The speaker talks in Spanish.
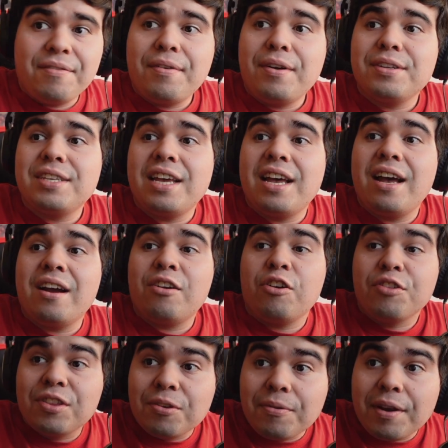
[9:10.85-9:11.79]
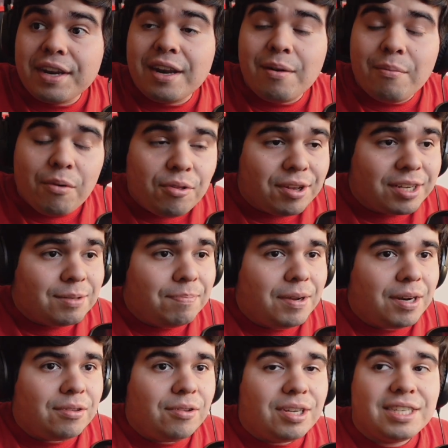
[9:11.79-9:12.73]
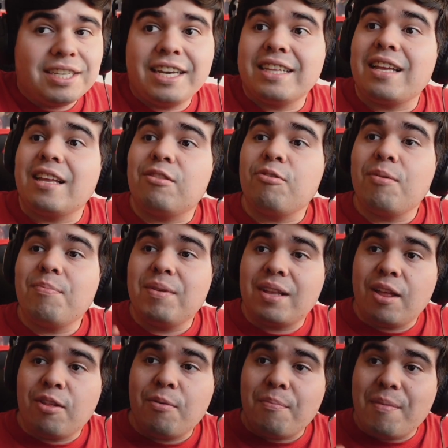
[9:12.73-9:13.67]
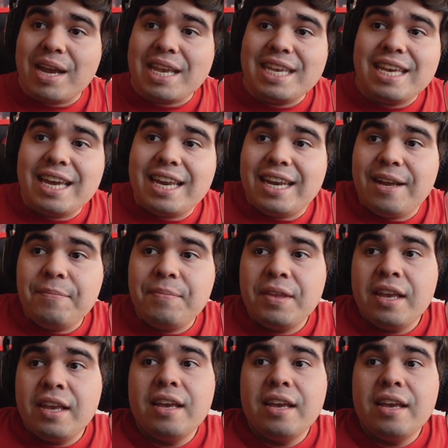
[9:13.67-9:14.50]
Vamos a continuar en el modo experto, así que tanto invitado mañana.